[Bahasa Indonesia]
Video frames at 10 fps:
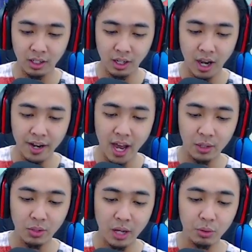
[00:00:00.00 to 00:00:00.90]
nggak ada
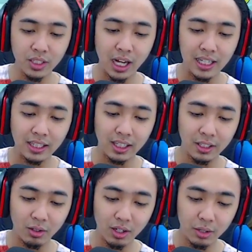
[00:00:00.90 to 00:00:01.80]
anu anunya nggak kelihatan ya.
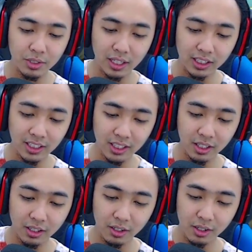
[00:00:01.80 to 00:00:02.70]
Kalau anunya kelihatan nih
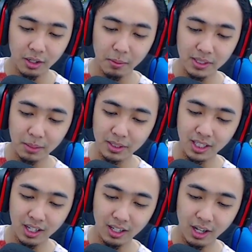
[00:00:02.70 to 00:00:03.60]
bisa-bisa
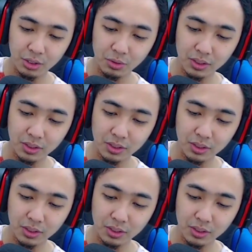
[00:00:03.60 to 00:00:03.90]
harus gue